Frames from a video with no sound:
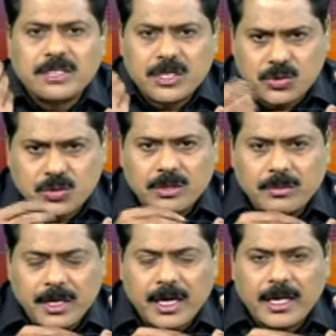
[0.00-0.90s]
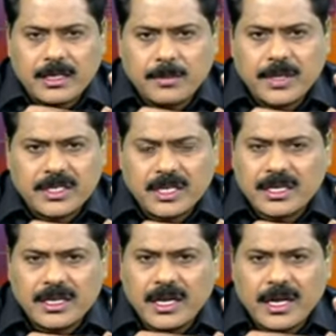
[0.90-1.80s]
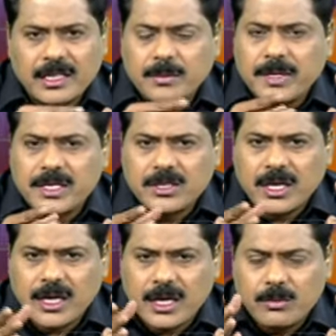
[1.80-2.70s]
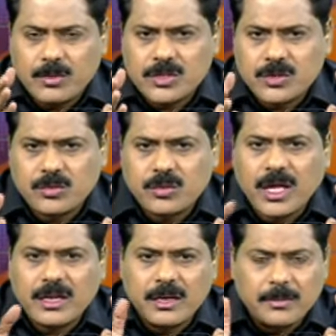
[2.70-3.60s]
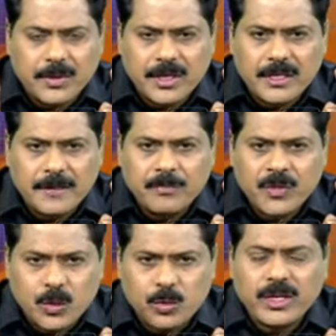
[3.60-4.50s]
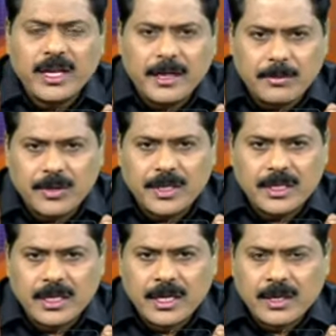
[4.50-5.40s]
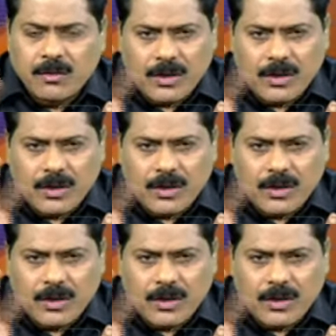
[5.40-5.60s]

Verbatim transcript: చేస్తుంది ఏ ఆంధ్రప్రదేశ్ ఎందుకంటే ఆంధ్రప్రదేశ్ ఆల్మోస్ట్ వెళ్ళిపోయింది కుదేలైపోయింది ఒక